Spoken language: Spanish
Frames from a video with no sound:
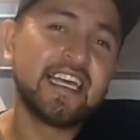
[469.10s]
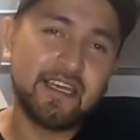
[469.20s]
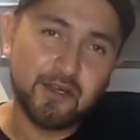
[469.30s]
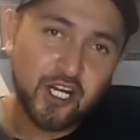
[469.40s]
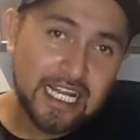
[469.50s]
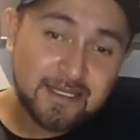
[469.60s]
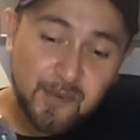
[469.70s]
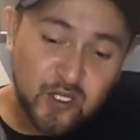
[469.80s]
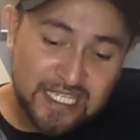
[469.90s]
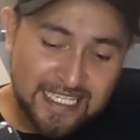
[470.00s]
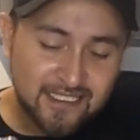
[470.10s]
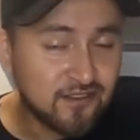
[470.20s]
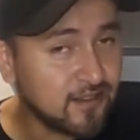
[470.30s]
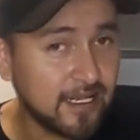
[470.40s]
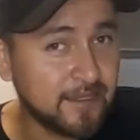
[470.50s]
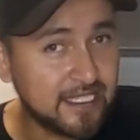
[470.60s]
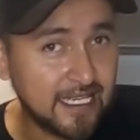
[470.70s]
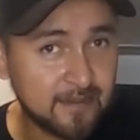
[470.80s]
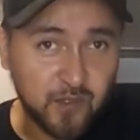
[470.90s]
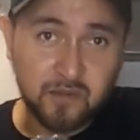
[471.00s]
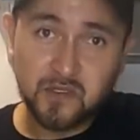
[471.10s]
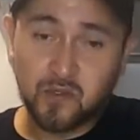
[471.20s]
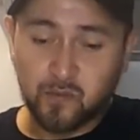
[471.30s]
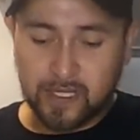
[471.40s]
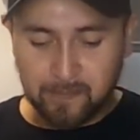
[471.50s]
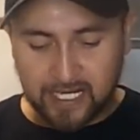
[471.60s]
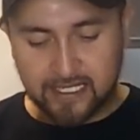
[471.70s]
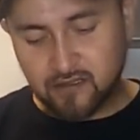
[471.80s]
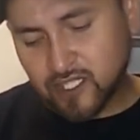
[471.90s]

Y bueno, las botellas no solamente las podemos ocupar para esto.